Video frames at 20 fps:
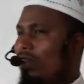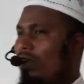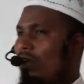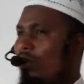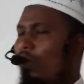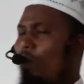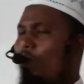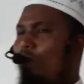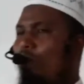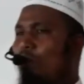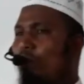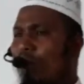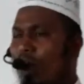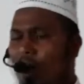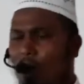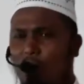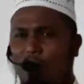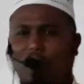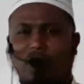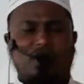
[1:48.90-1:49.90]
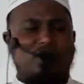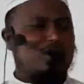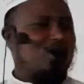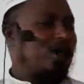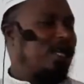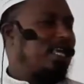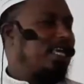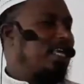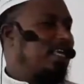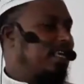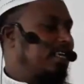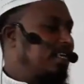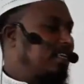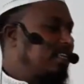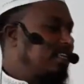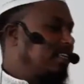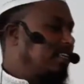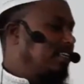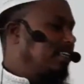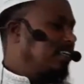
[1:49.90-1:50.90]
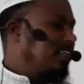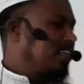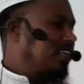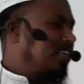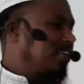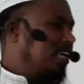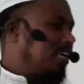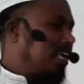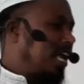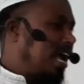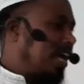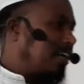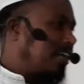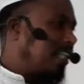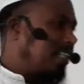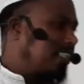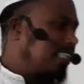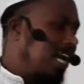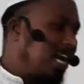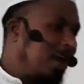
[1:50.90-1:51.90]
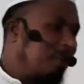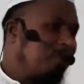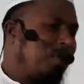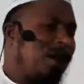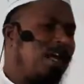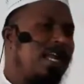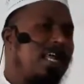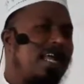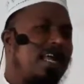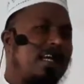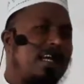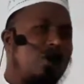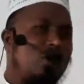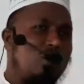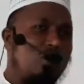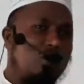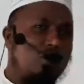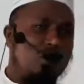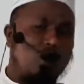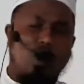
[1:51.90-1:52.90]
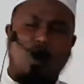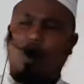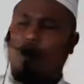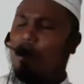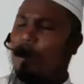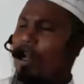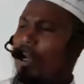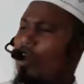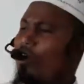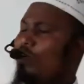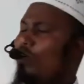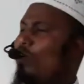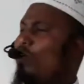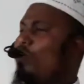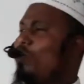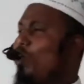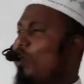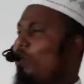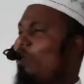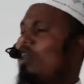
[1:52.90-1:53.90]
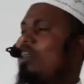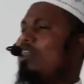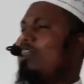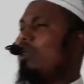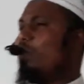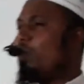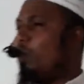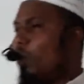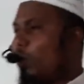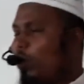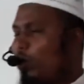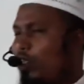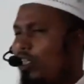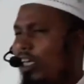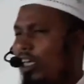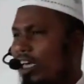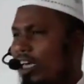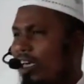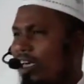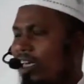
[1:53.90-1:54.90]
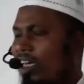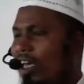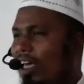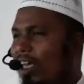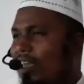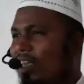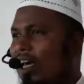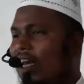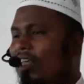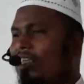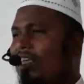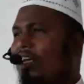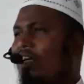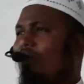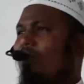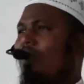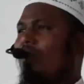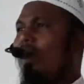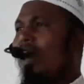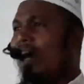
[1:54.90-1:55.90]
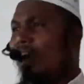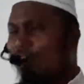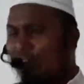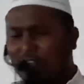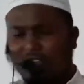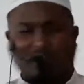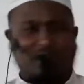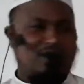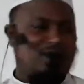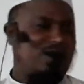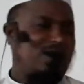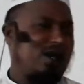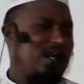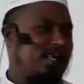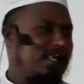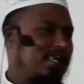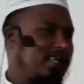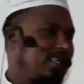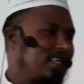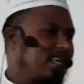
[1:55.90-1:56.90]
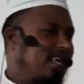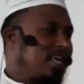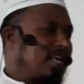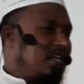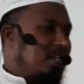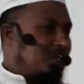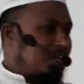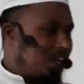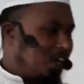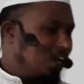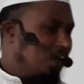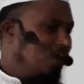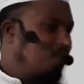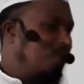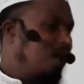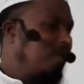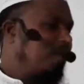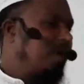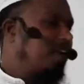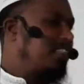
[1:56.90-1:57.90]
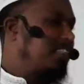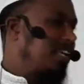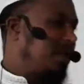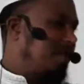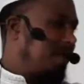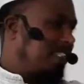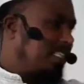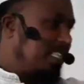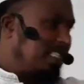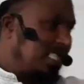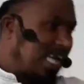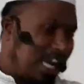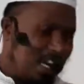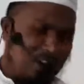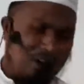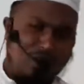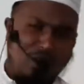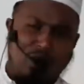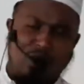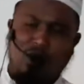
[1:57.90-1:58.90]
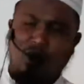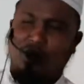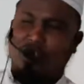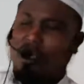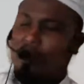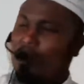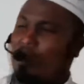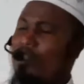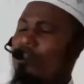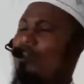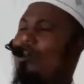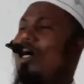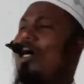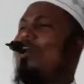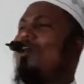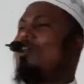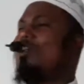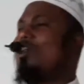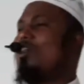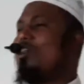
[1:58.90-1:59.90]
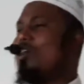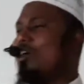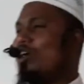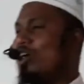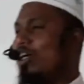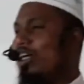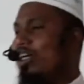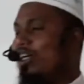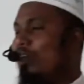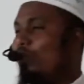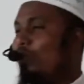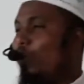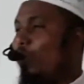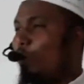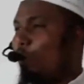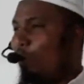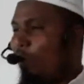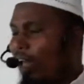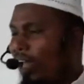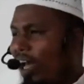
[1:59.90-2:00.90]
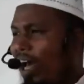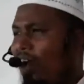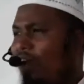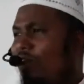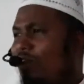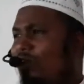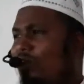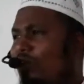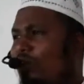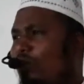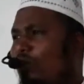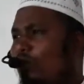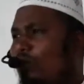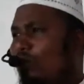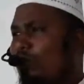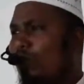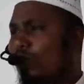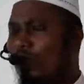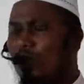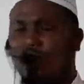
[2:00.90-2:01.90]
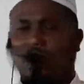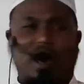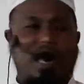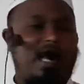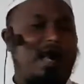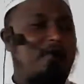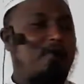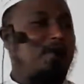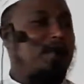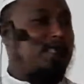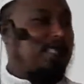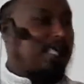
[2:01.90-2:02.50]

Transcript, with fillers: খুব মহব্বত করে একটা দান পাইলে একটা অনুগ্রহ পাইলে কোনো ধনী ব্যক্তিদের পক্ষ থেকে তারা যেরকমভাবে আনন্দিত হয় সেরকমভাবে যে ব্যক্তি দান করলো সে ব্যক্তিও আনন্দিত হয় ও পেয়ে আনন্দ বোধ করলো আর আপনি